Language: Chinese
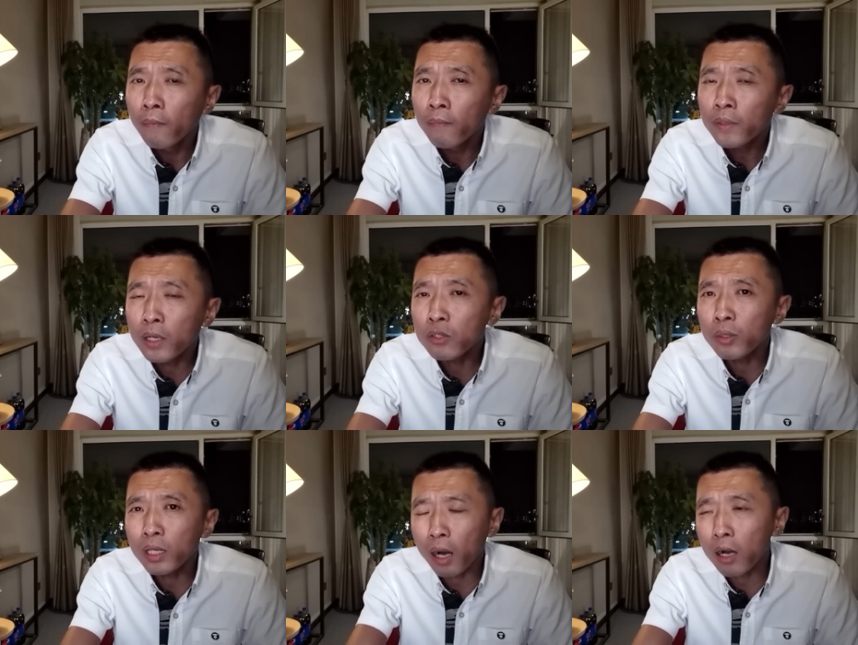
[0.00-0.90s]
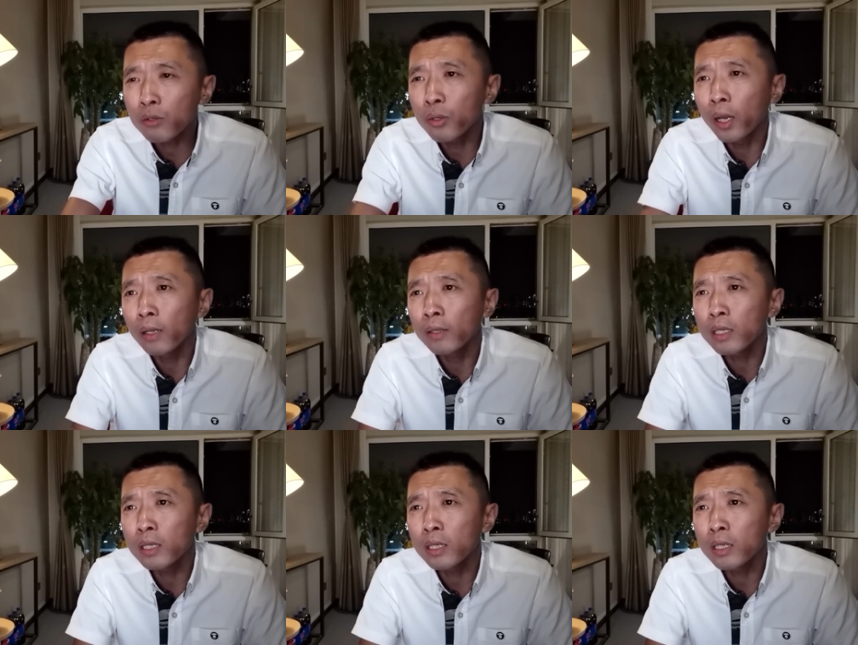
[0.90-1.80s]
咱说那个二泉，你
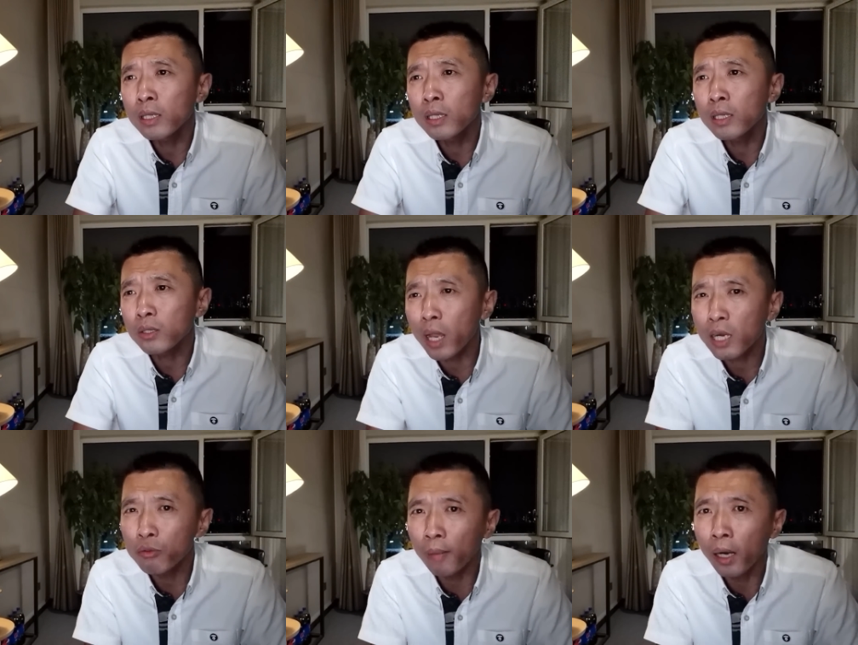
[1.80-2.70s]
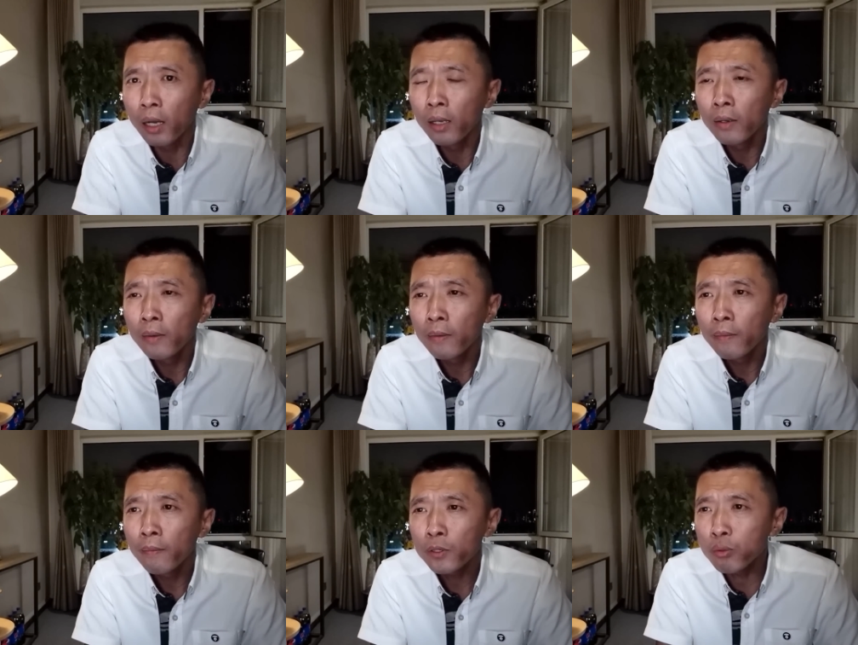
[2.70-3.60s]
总该上过学吧？
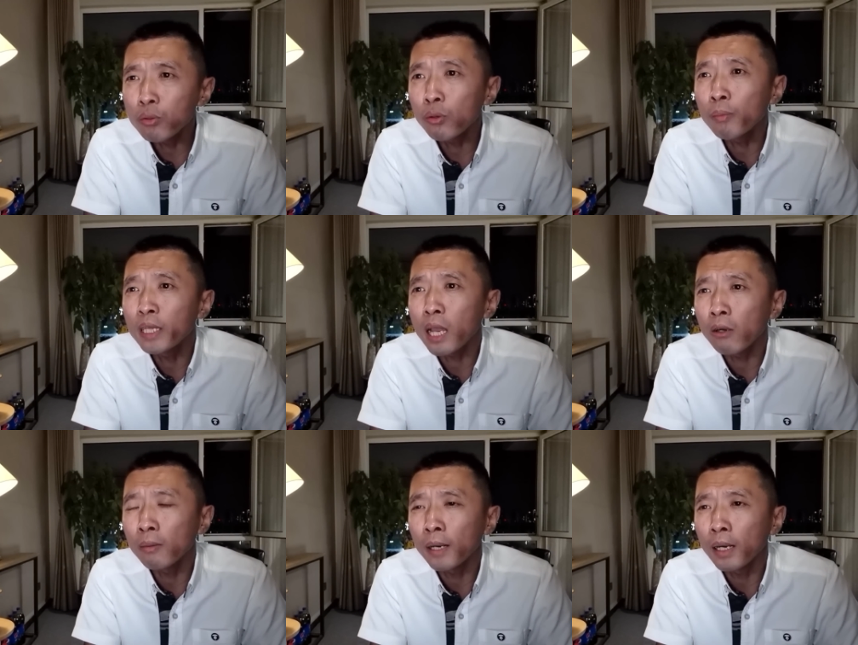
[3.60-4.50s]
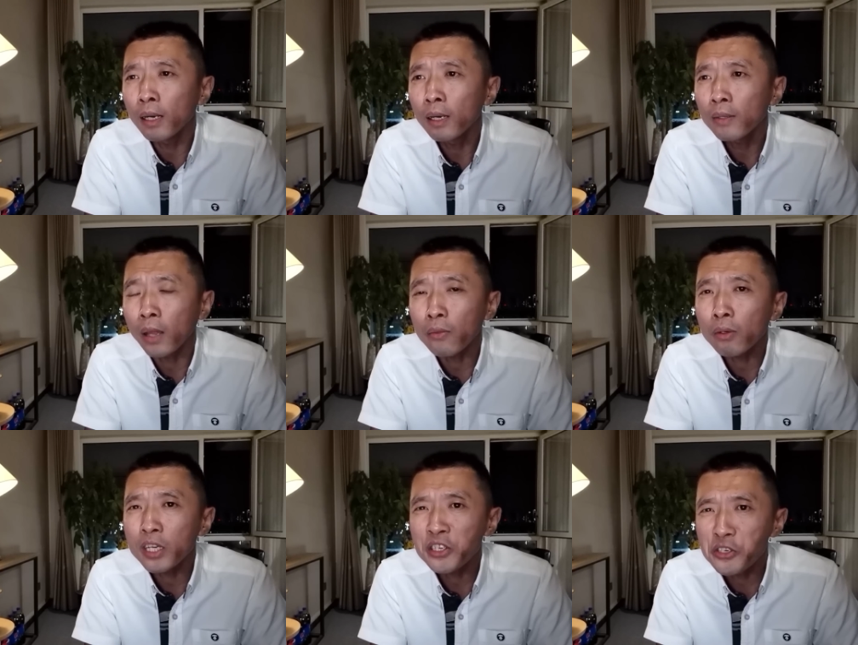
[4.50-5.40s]
初中没念过吗？难道
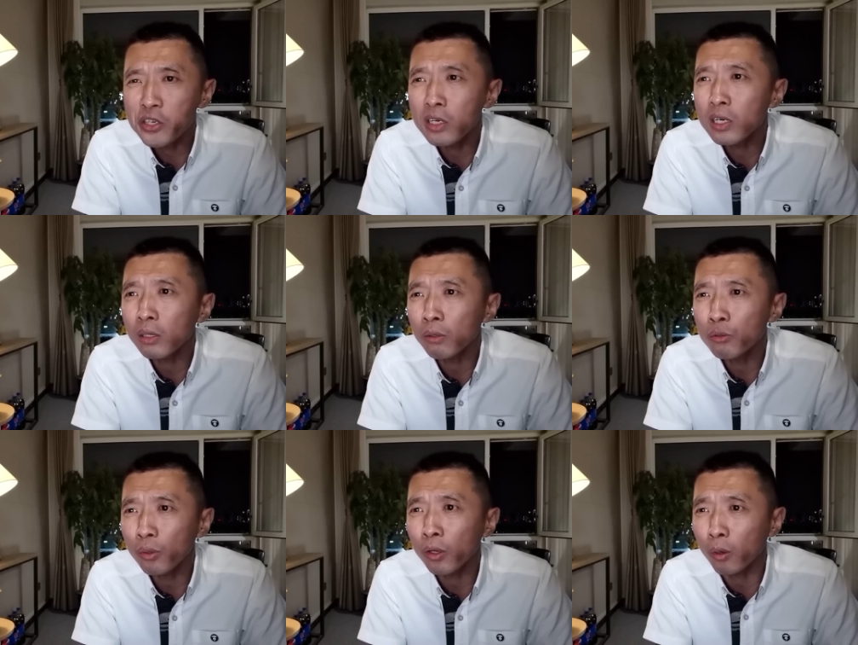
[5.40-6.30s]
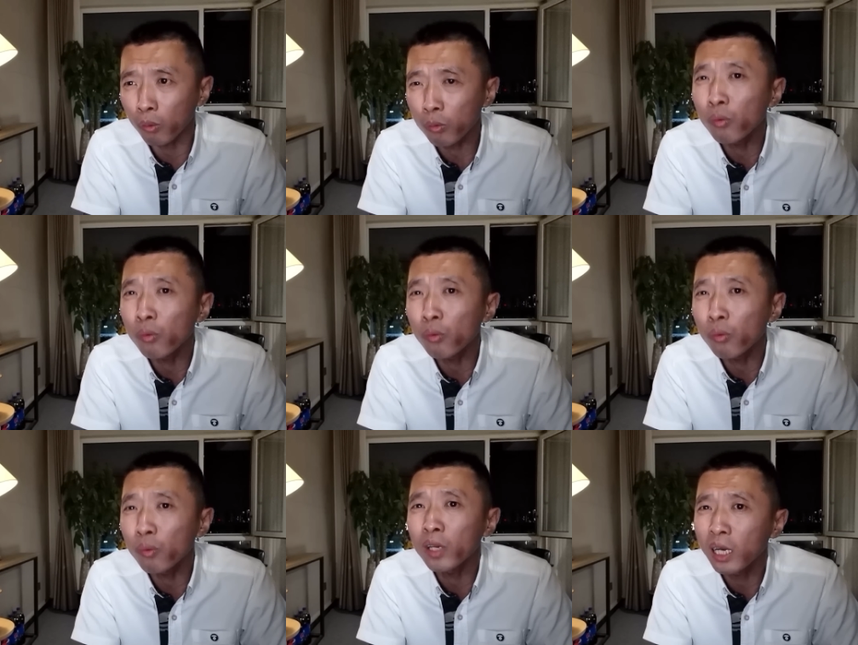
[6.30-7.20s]
这知识都学到狗肚子里去
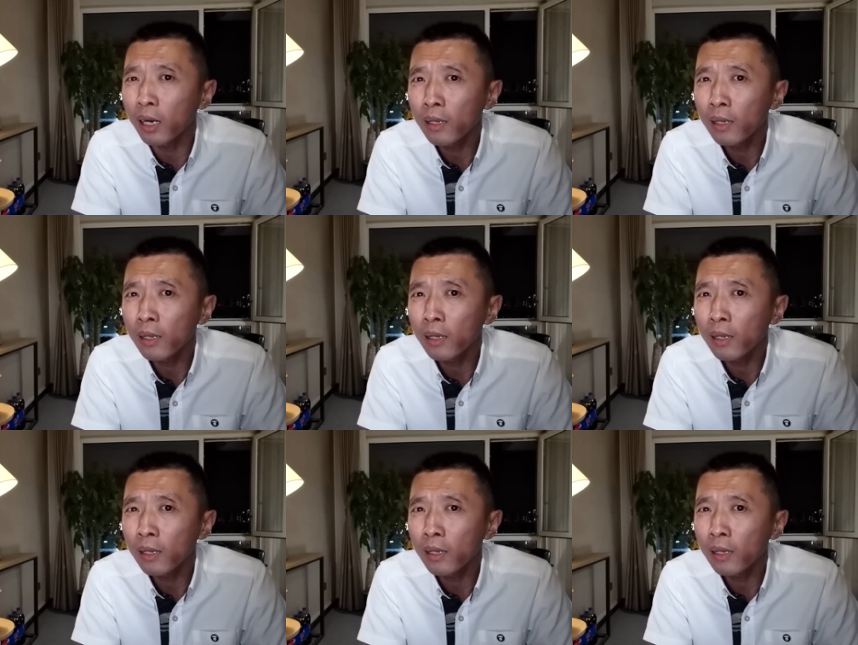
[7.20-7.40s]
了？